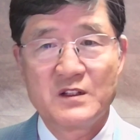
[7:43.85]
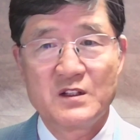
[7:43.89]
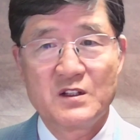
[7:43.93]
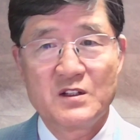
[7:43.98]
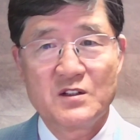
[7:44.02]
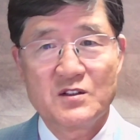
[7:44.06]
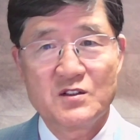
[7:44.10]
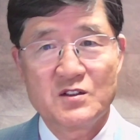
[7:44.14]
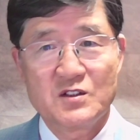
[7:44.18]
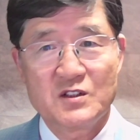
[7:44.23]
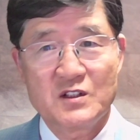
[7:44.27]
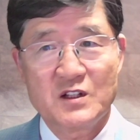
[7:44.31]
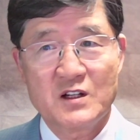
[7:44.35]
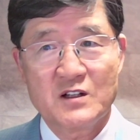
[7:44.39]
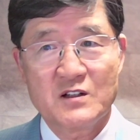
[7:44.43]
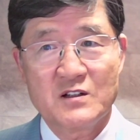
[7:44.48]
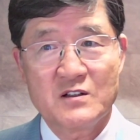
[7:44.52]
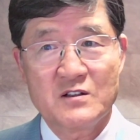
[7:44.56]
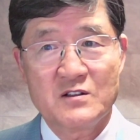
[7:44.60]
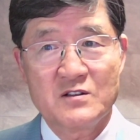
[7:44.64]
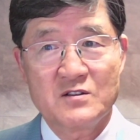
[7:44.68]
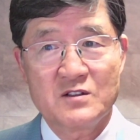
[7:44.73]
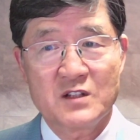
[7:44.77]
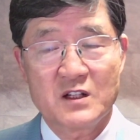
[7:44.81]

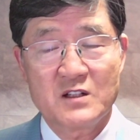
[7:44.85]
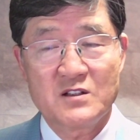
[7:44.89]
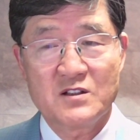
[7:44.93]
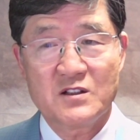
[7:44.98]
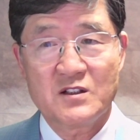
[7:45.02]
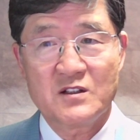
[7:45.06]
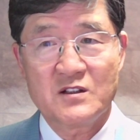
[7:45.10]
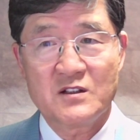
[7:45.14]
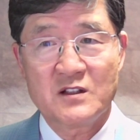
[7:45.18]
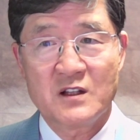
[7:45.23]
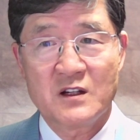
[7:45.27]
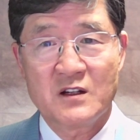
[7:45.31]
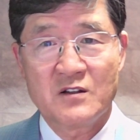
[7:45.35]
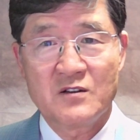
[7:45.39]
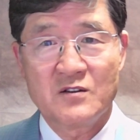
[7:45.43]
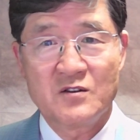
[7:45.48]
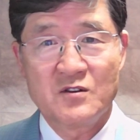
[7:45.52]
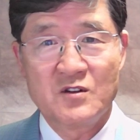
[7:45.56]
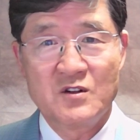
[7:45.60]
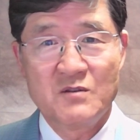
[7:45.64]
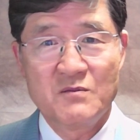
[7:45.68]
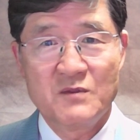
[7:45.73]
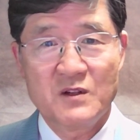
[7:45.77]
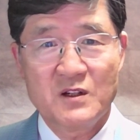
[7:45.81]
신앙을 잘 지킨다는 건
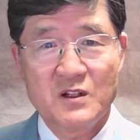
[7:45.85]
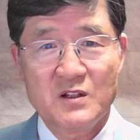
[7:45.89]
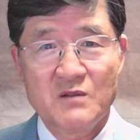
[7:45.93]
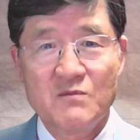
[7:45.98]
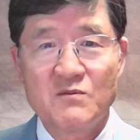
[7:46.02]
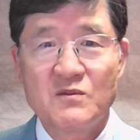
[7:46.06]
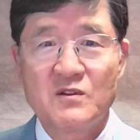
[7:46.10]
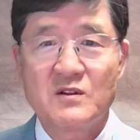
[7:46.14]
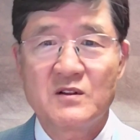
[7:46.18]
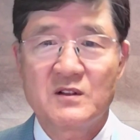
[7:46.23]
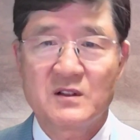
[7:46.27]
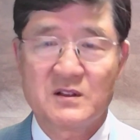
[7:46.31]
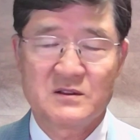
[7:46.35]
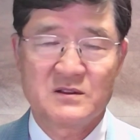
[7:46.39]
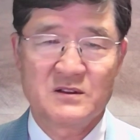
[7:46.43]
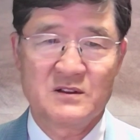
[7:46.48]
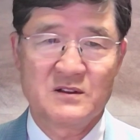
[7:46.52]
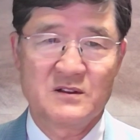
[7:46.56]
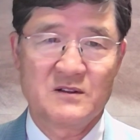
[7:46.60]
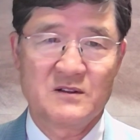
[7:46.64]
얼마나 힘들었겠어요.